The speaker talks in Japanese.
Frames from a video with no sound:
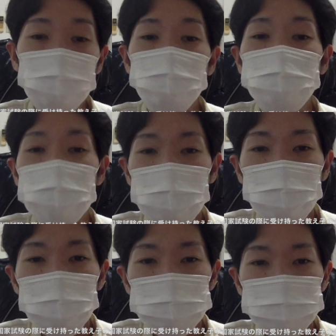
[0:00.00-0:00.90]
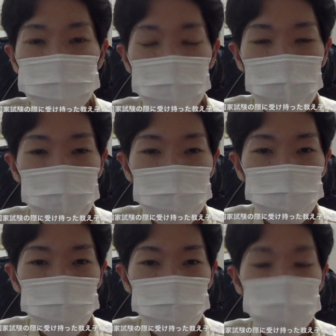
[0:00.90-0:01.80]
あると思うんですけど、まあ、連
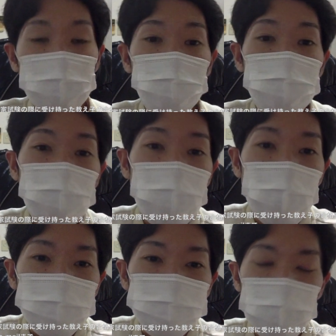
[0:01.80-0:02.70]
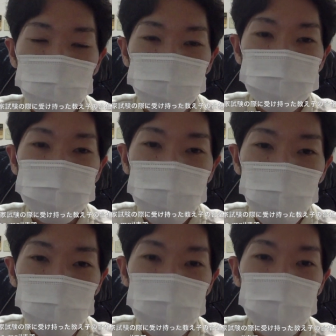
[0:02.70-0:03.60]
絡手段としては、あの、Twitter
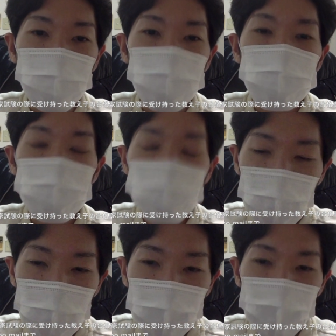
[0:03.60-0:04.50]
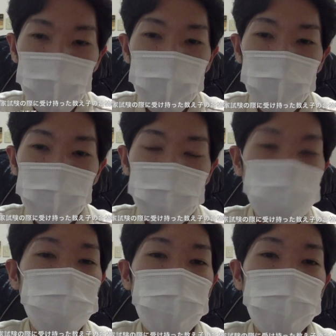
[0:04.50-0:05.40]
の DM もしくは、
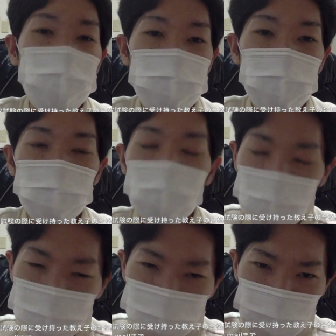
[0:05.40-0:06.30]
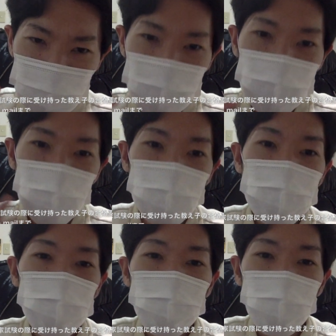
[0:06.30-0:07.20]
Yahoo メールですね。まあ、Twitter の
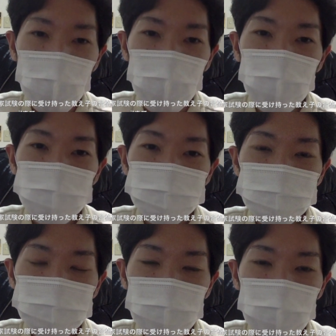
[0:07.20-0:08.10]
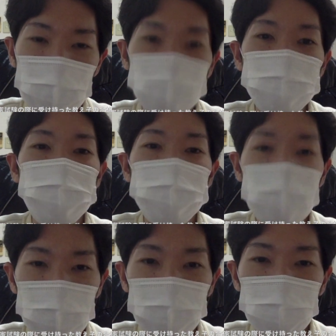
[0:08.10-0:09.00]
DM のが確実
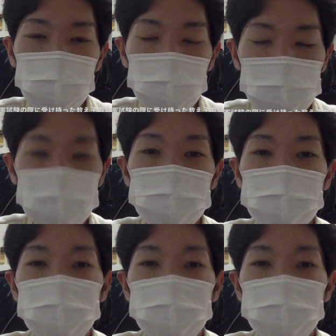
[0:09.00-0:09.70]
でいいん